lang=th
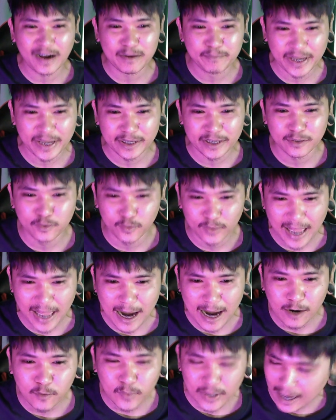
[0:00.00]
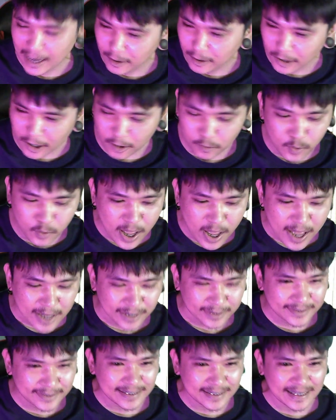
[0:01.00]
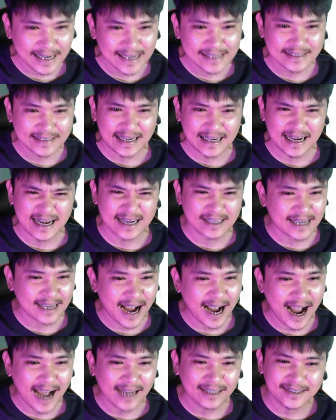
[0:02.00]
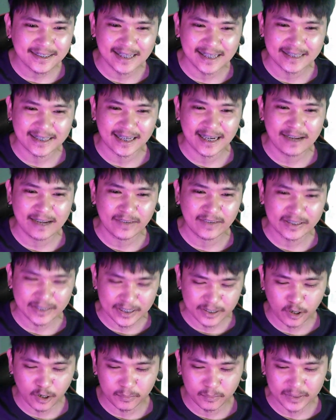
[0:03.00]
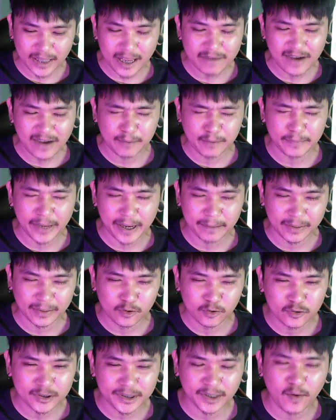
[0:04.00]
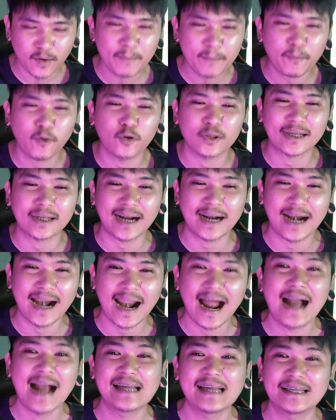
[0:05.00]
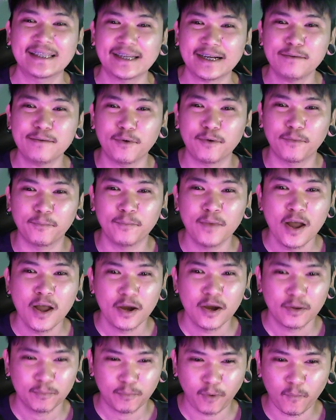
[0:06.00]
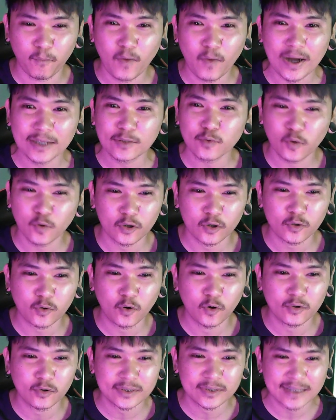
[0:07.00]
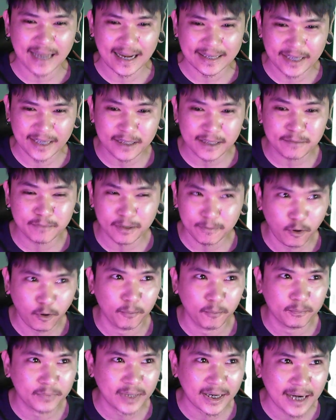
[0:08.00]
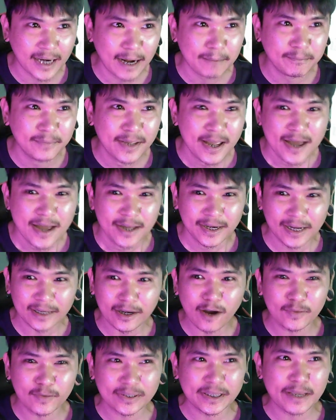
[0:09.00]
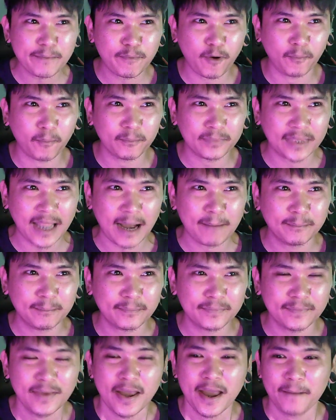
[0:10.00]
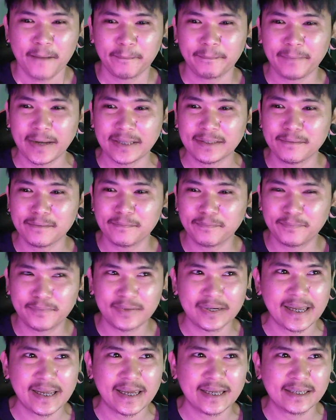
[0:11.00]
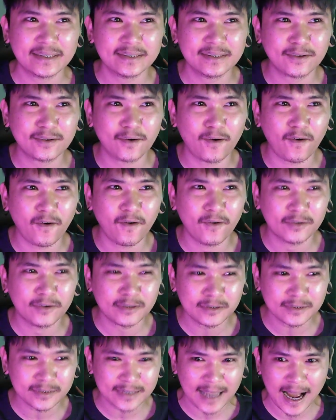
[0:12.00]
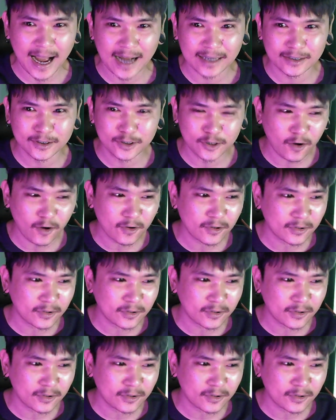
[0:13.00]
เพลงอยู่แล้ว เวลาเราเหนื่อยจากงานเหนื่อยจากอะไรบางทีเรามาได้ฟังเพลง มันรู้สึกว่าผ่อนคลายนะครับผมผมว่าทุกคนคงจะคิดเหมือนผมนะครับ และก็วันนี้ผมนำเป็นเพลงของทางช่อง